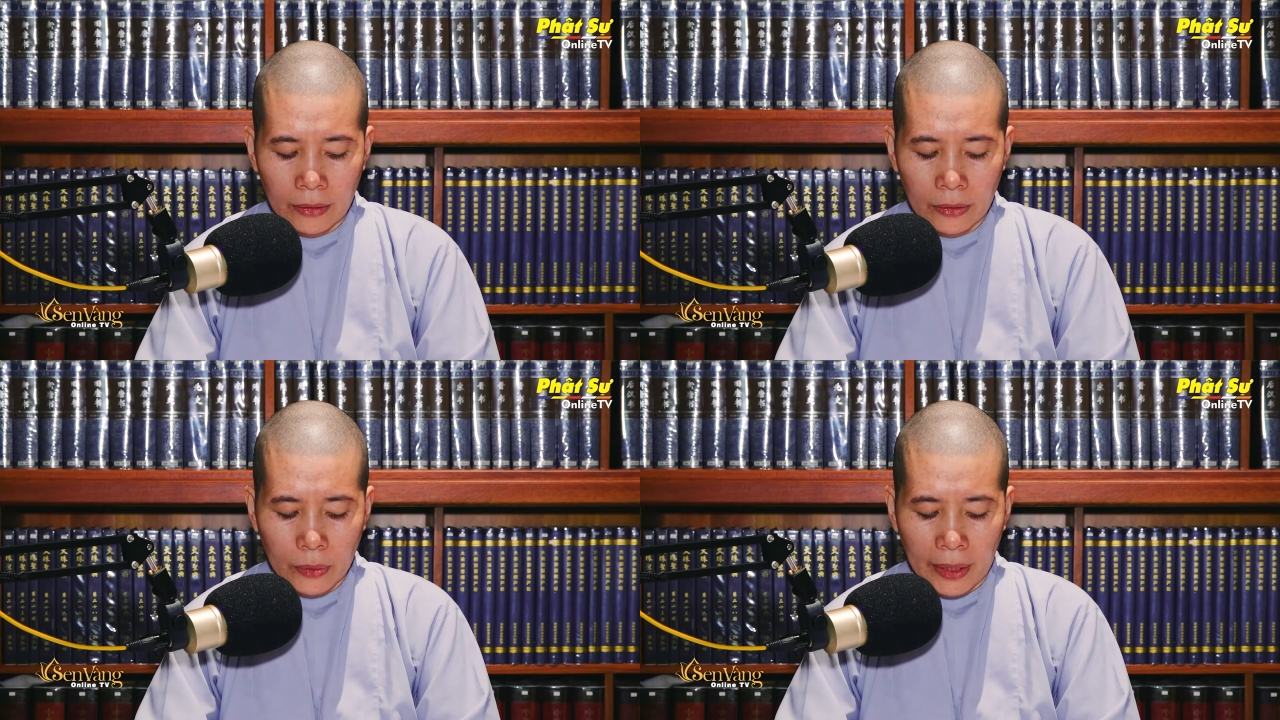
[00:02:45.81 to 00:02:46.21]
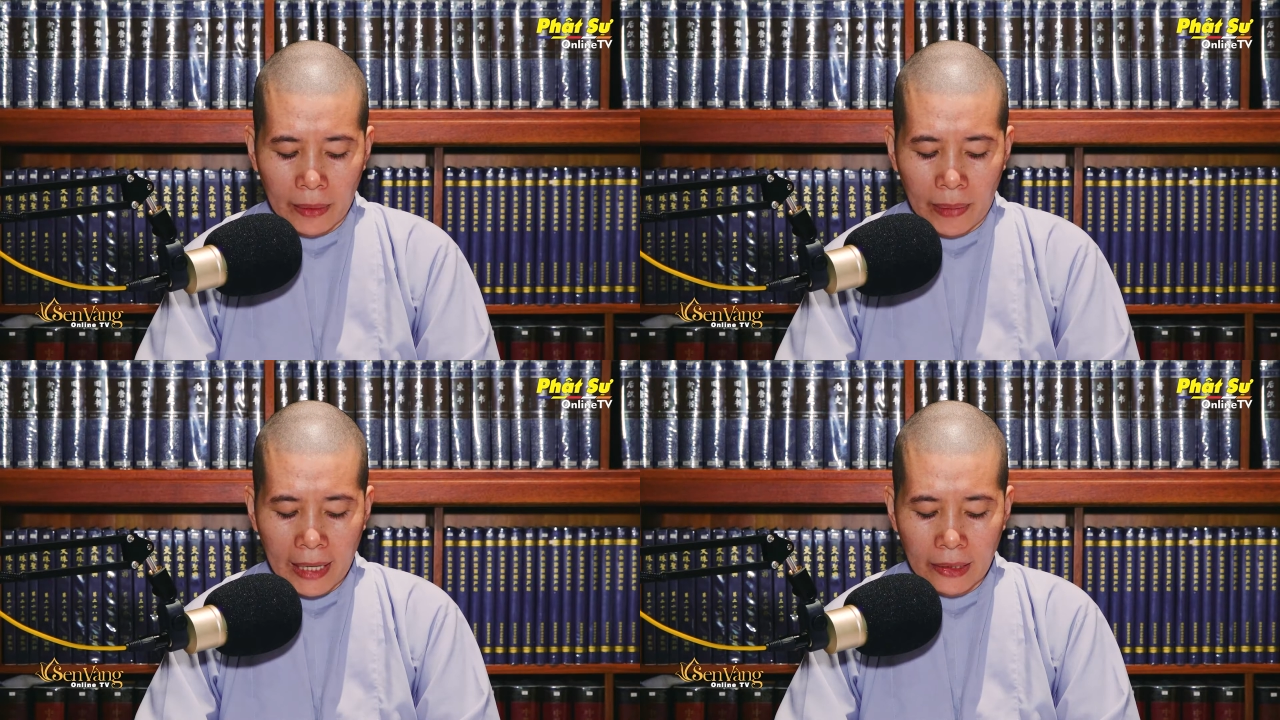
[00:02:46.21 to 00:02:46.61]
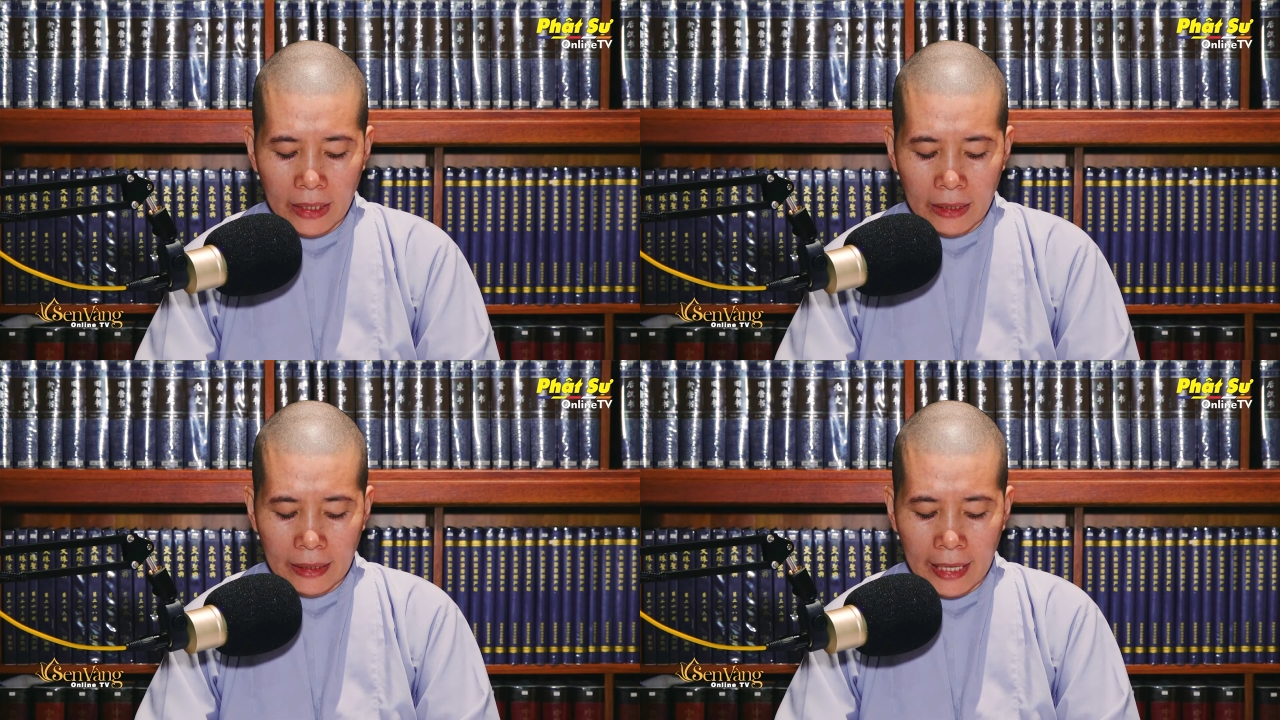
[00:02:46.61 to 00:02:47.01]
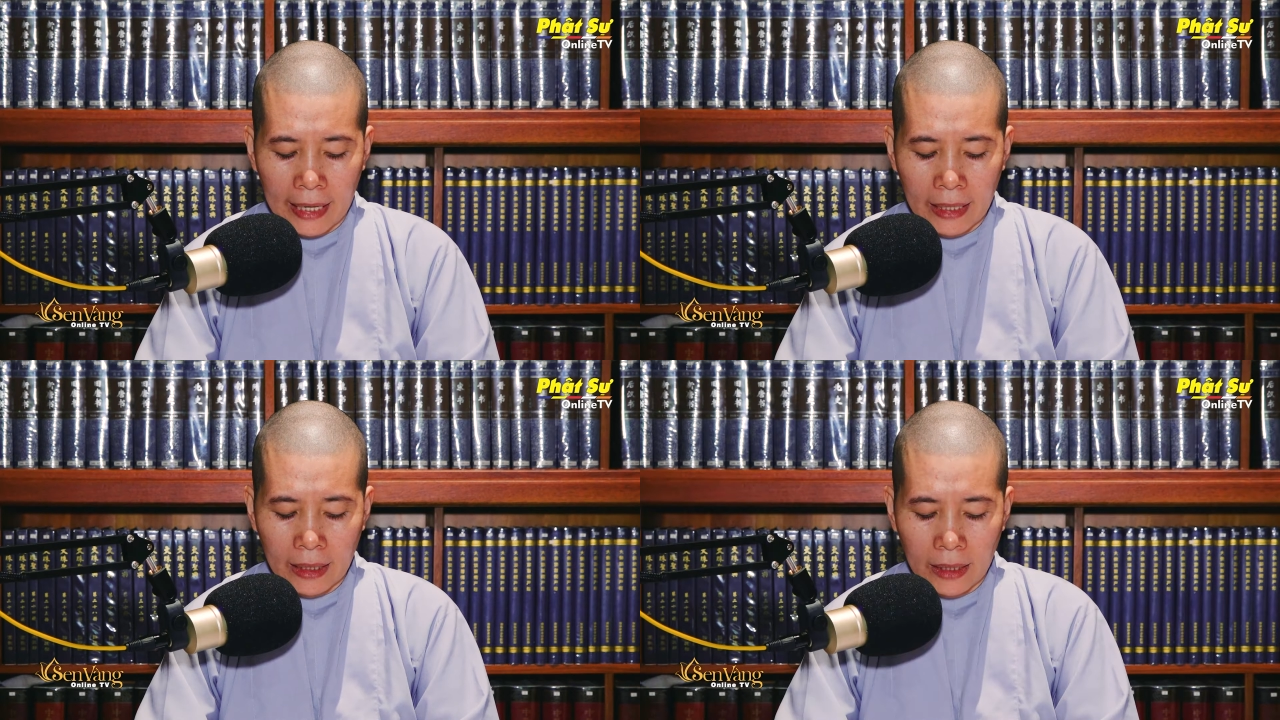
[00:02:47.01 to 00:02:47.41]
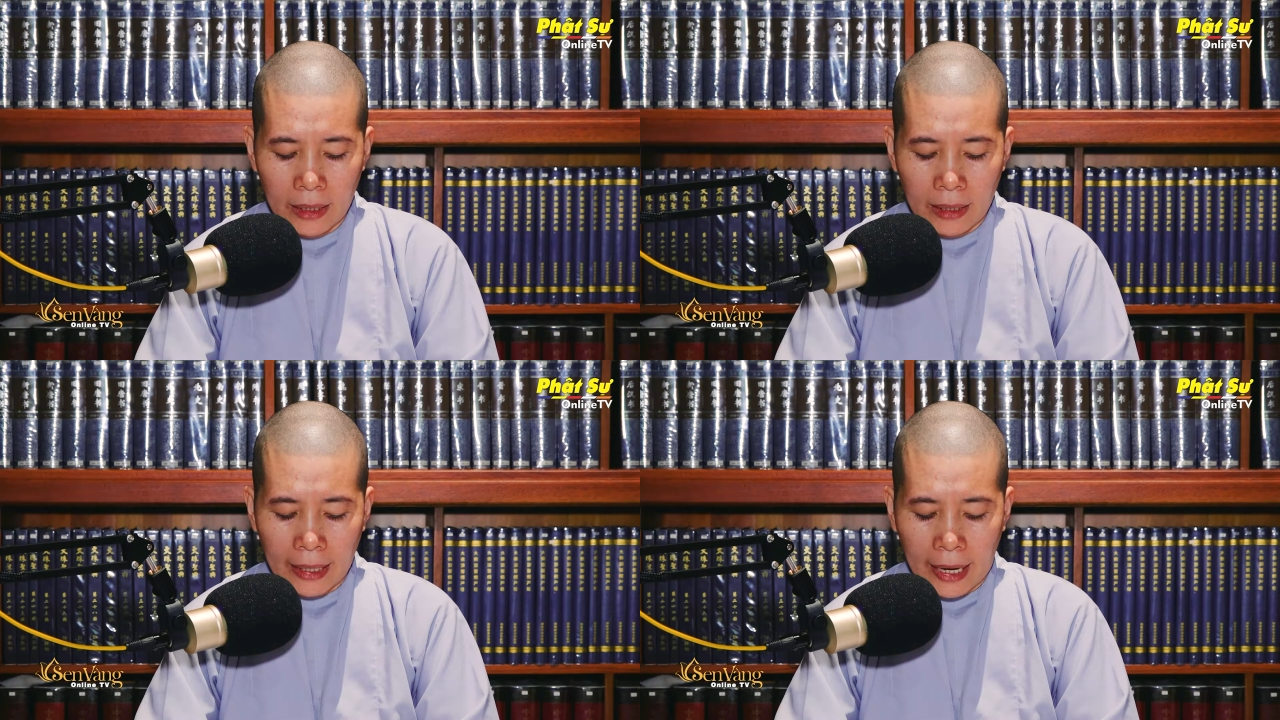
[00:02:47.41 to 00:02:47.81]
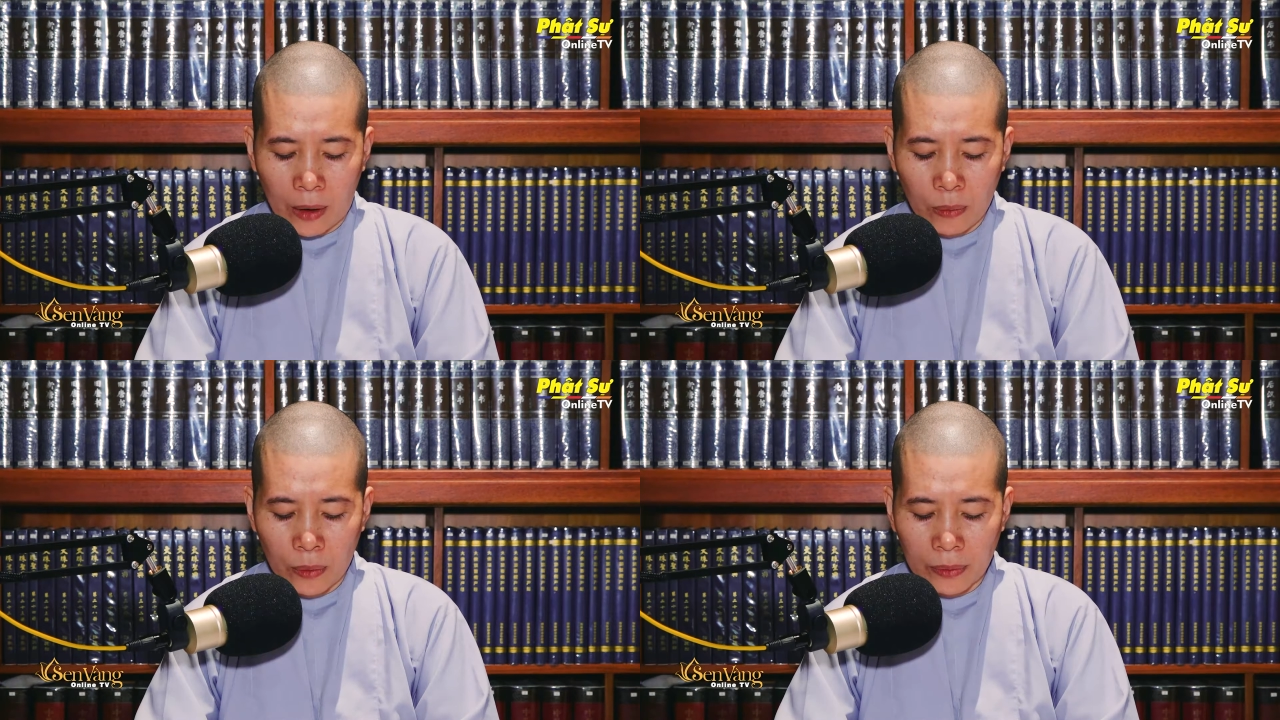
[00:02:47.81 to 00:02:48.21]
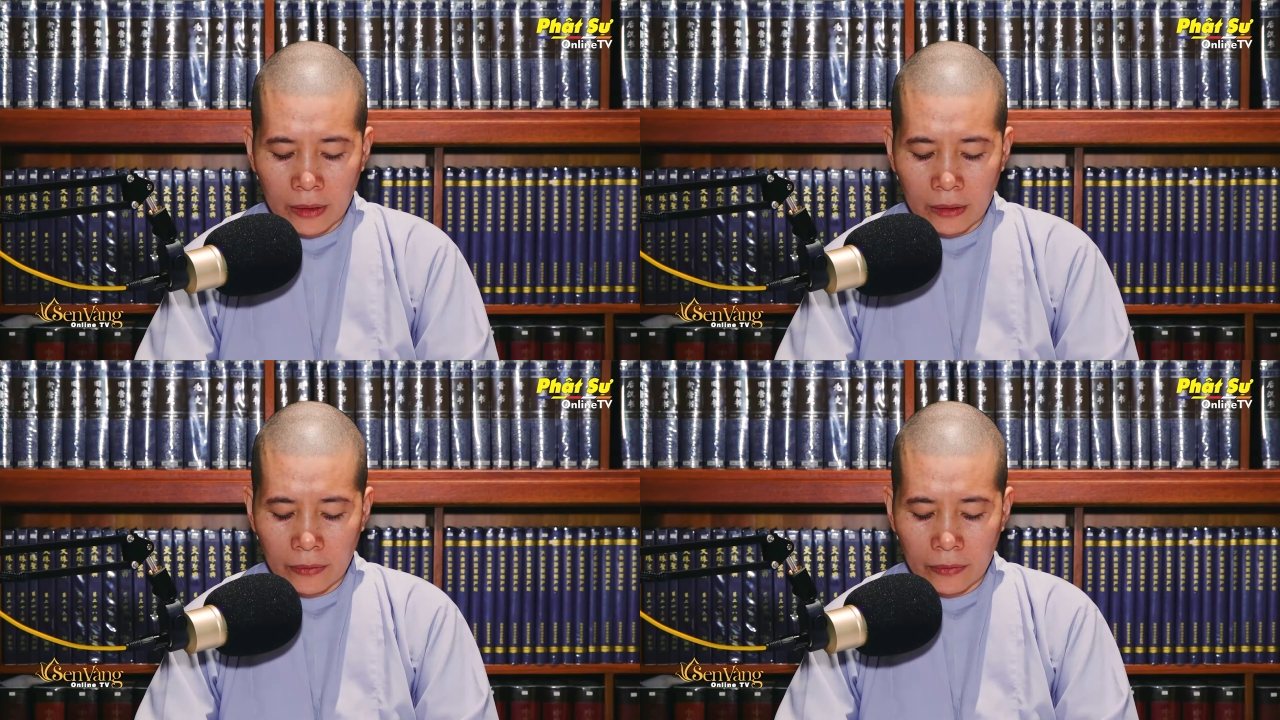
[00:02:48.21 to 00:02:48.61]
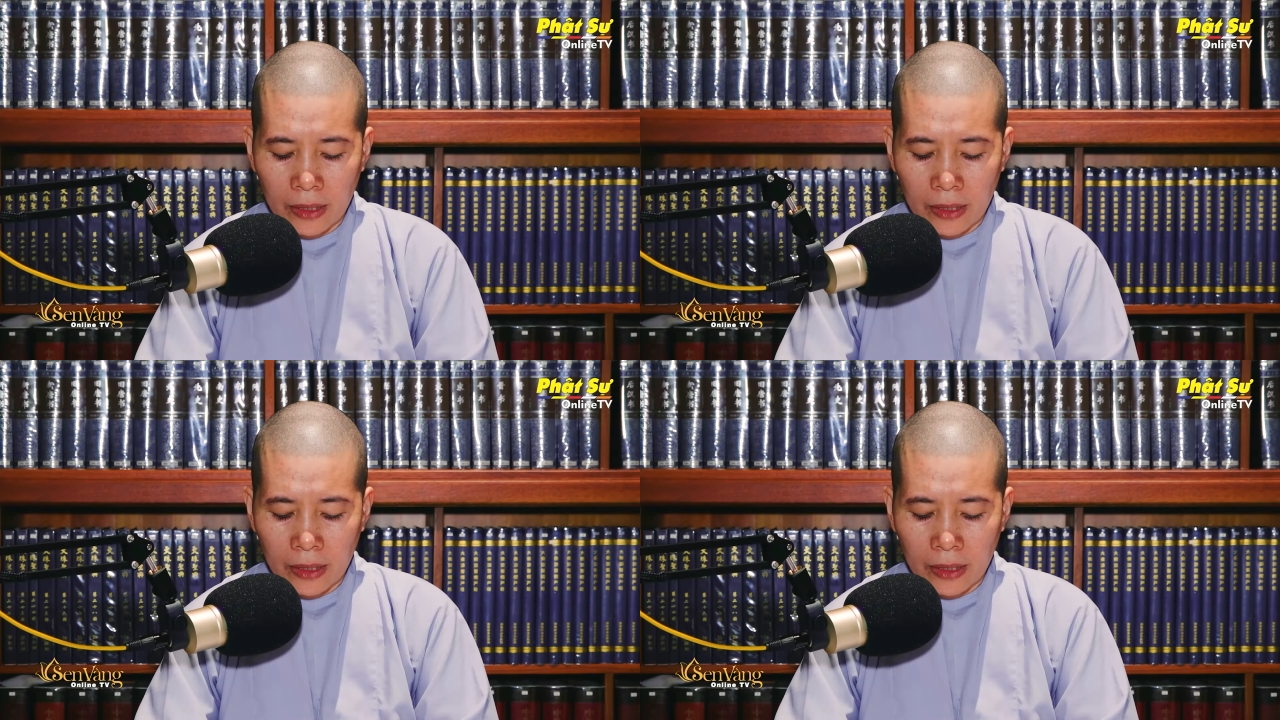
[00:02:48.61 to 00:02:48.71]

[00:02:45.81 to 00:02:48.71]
xoay bát trên tay cạo một đường